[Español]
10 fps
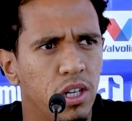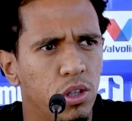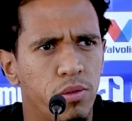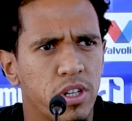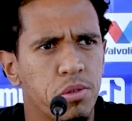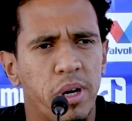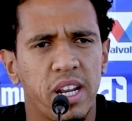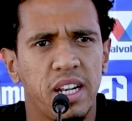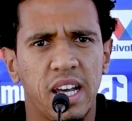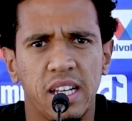va a sumar
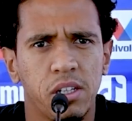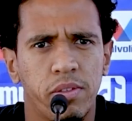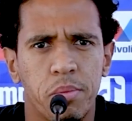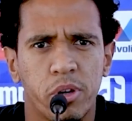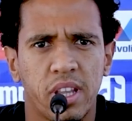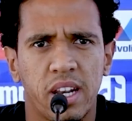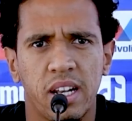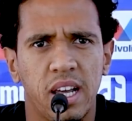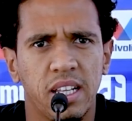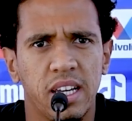en nada, no va a importar en
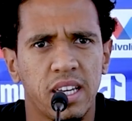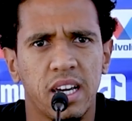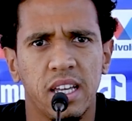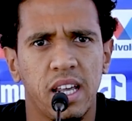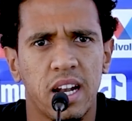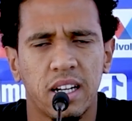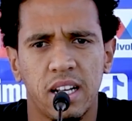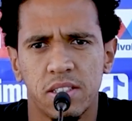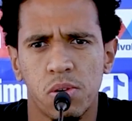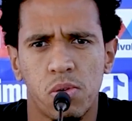nada, hay que ganar el
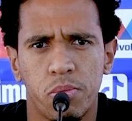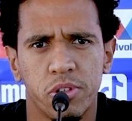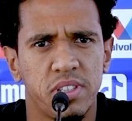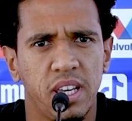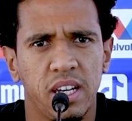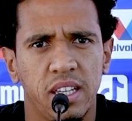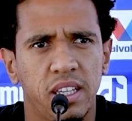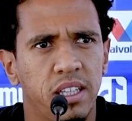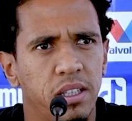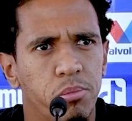clásico como sea
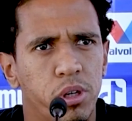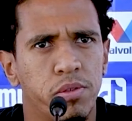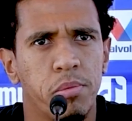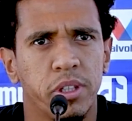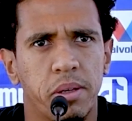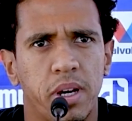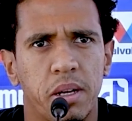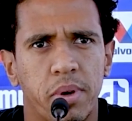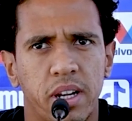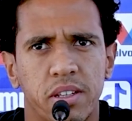y bueno, vamos a
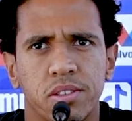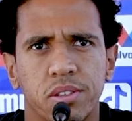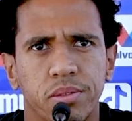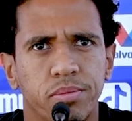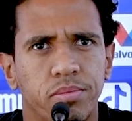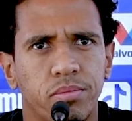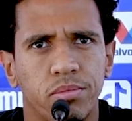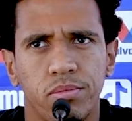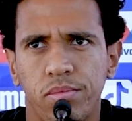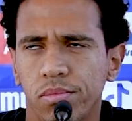trabajar para eso.
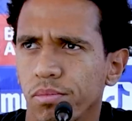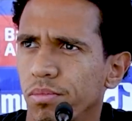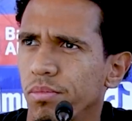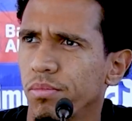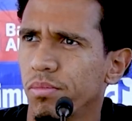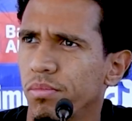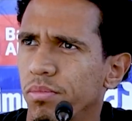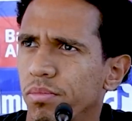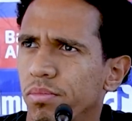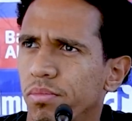Gerardo Bustillo de Radio
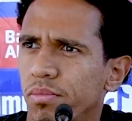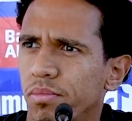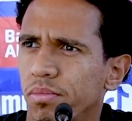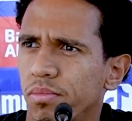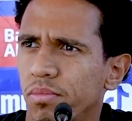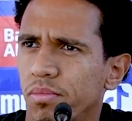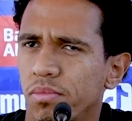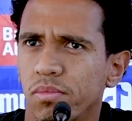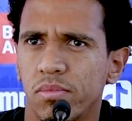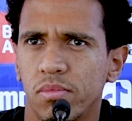América y Mi Pasión HN.
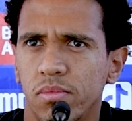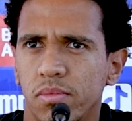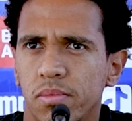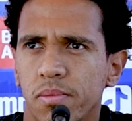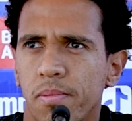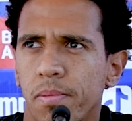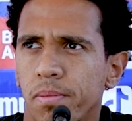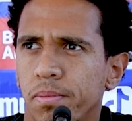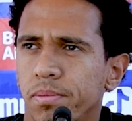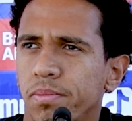
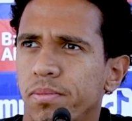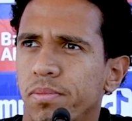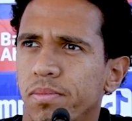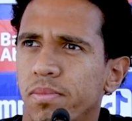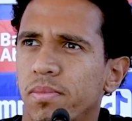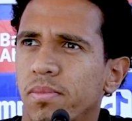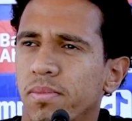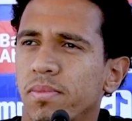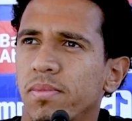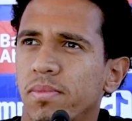Jan, un gusto
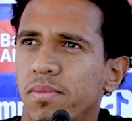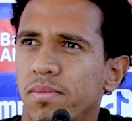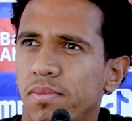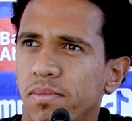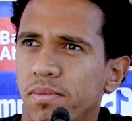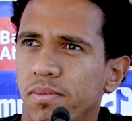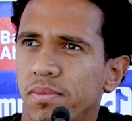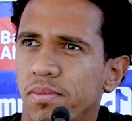saludarte. Eh,